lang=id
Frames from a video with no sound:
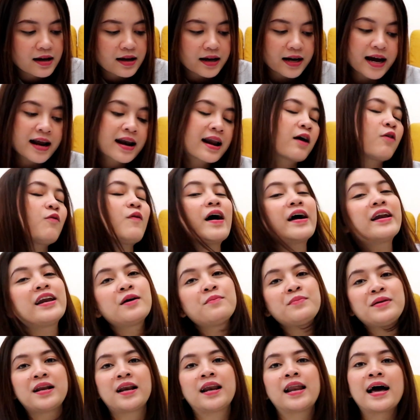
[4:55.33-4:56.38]
kan aku ada
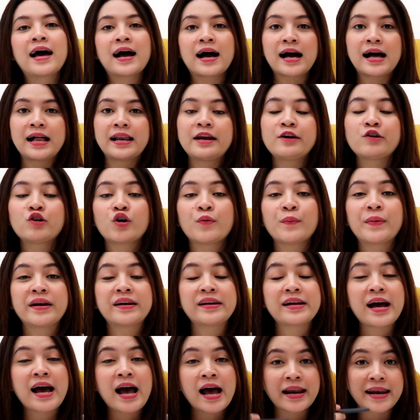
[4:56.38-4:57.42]
bilang kalian
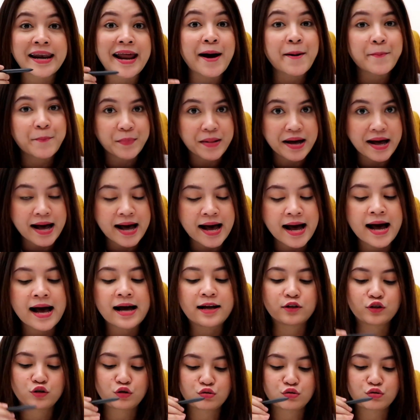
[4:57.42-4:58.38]
komennya nama,